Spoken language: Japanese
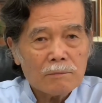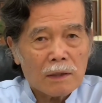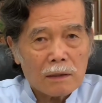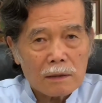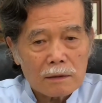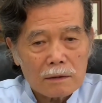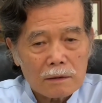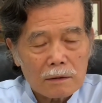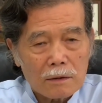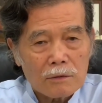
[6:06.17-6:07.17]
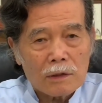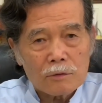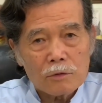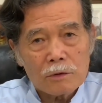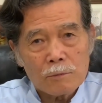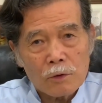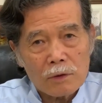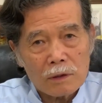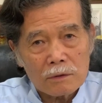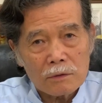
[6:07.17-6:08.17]
マーっていうのはどういう病気
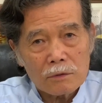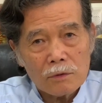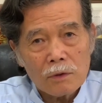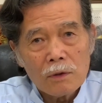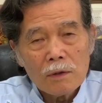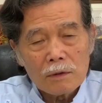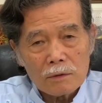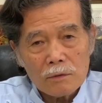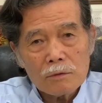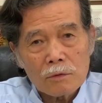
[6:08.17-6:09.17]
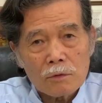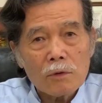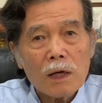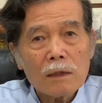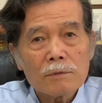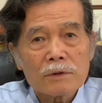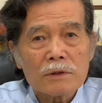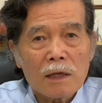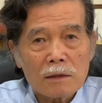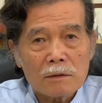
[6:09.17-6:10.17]
かというと脳の老廃物
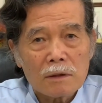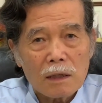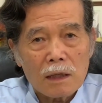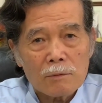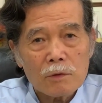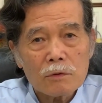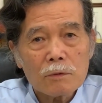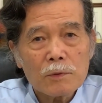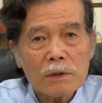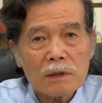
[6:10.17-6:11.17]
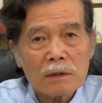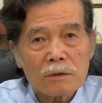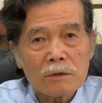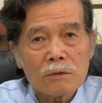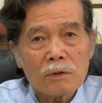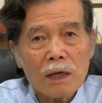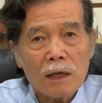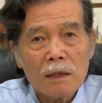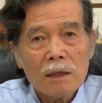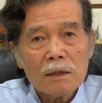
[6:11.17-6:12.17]
であるアミロイド β というの
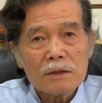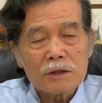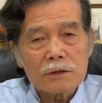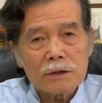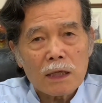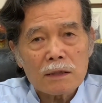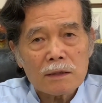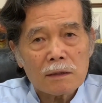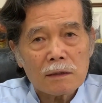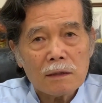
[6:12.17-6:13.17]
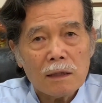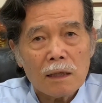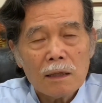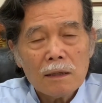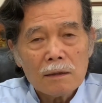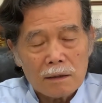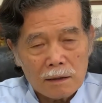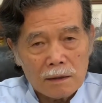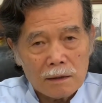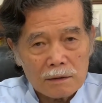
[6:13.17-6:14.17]
が蓄積されて、
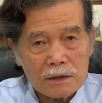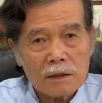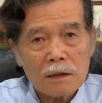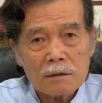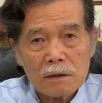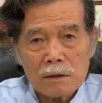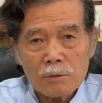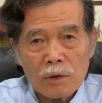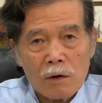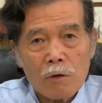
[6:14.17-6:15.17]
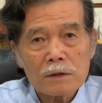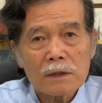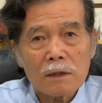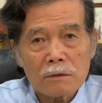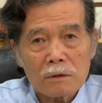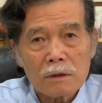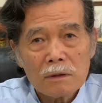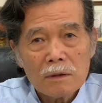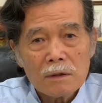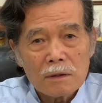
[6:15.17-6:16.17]
えー、神経細胞が壊される
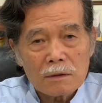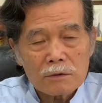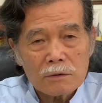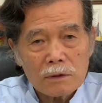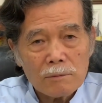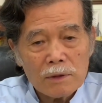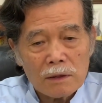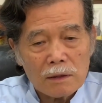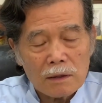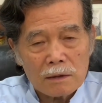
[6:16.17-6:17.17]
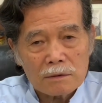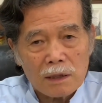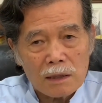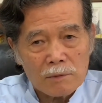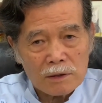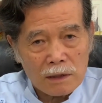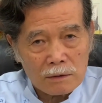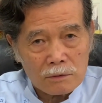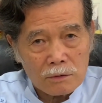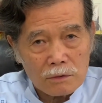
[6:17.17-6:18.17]
そのためにアルツハイマーになる
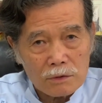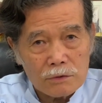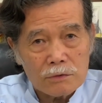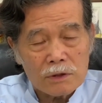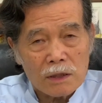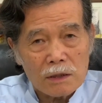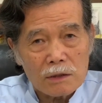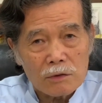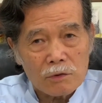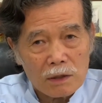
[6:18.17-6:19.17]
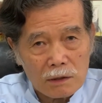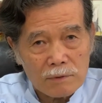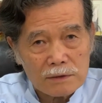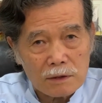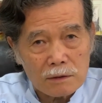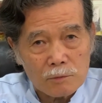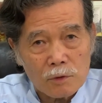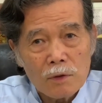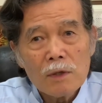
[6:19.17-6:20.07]
というふうに言われてますけども